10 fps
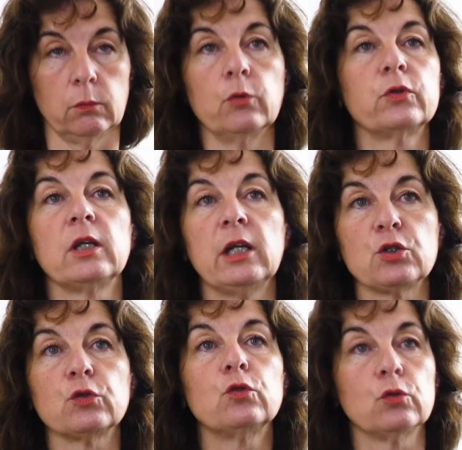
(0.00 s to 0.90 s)
au sein de
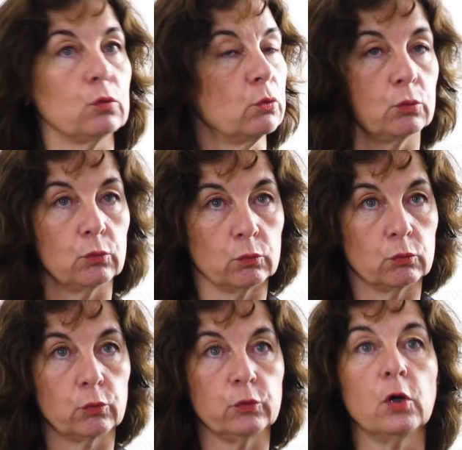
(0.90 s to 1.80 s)
l'agence euh,
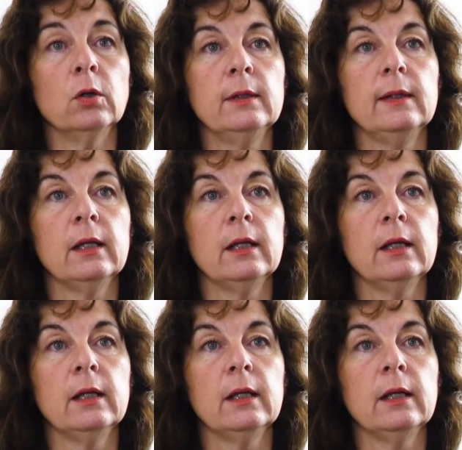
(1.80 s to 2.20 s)
tout le temps.